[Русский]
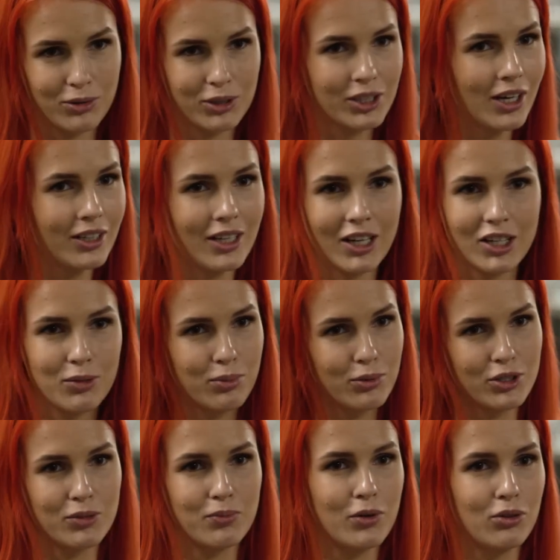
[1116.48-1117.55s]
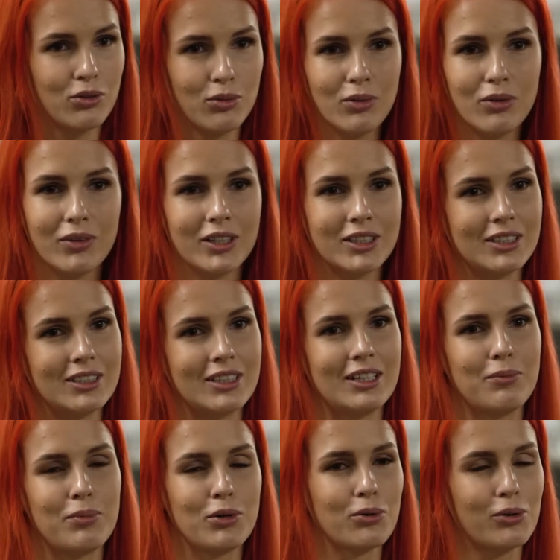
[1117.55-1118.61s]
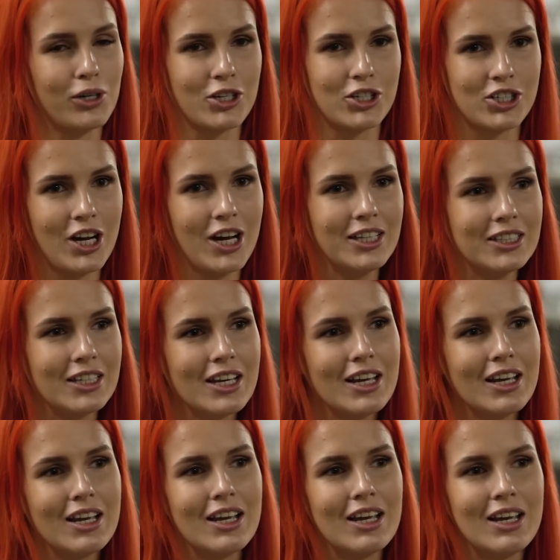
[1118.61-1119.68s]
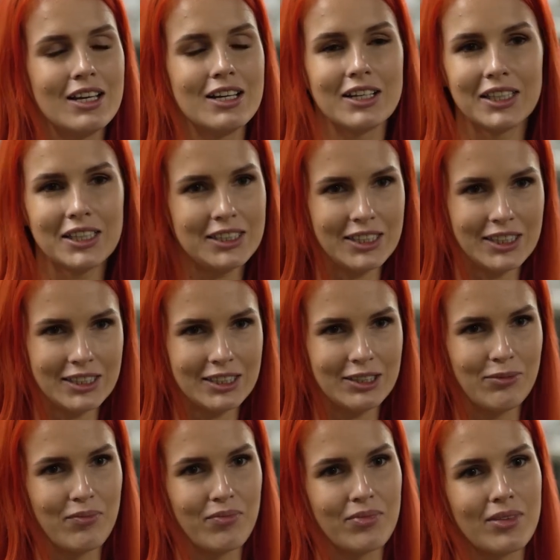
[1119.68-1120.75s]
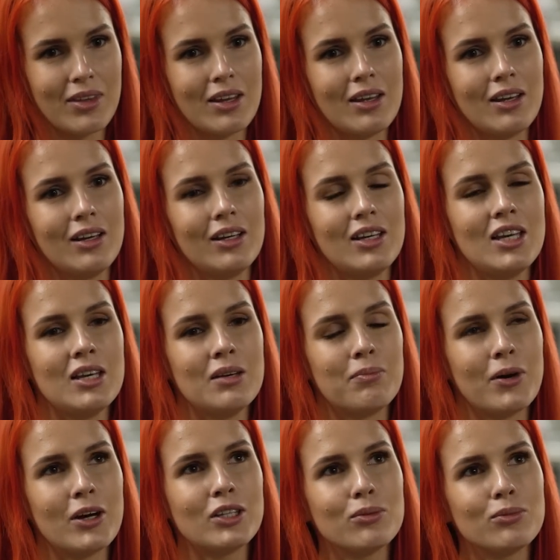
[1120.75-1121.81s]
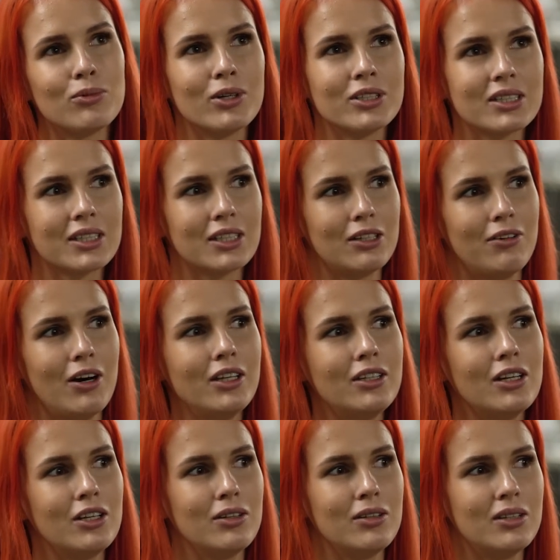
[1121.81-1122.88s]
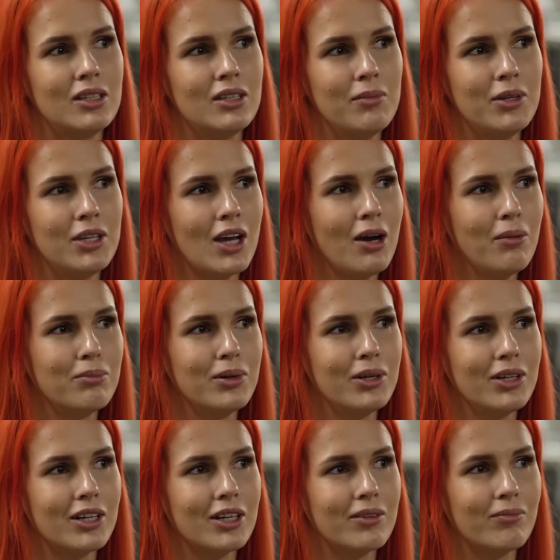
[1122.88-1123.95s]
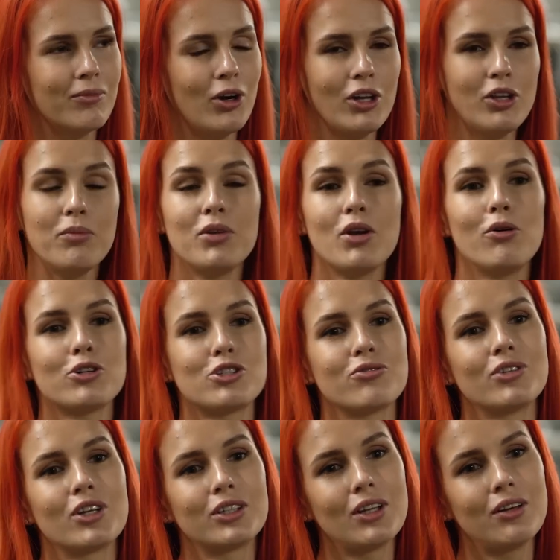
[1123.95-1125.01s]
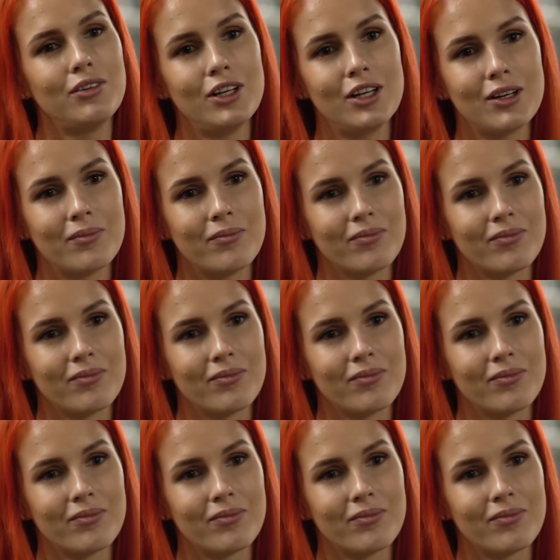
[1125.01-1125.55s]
Он никогда не будет придумывать, а, приукрашать и льстить. И поэтому эти слова для, для меня были, они меня очень вдохновили.